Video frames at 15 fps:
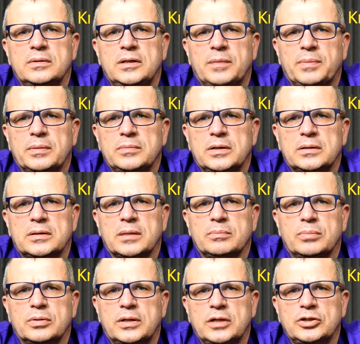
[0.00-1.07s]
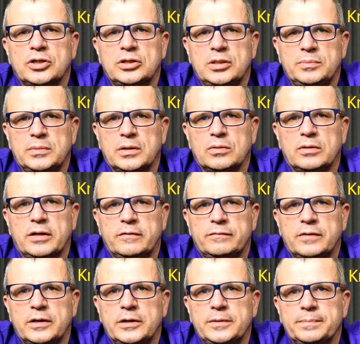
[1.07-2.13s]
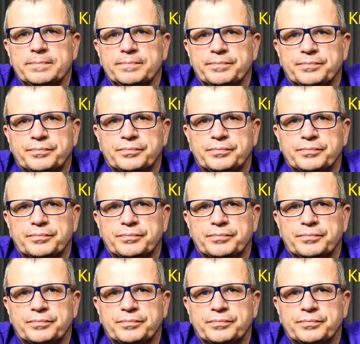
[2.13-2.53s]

Nie pamiętam, bodajże nie miał lewej,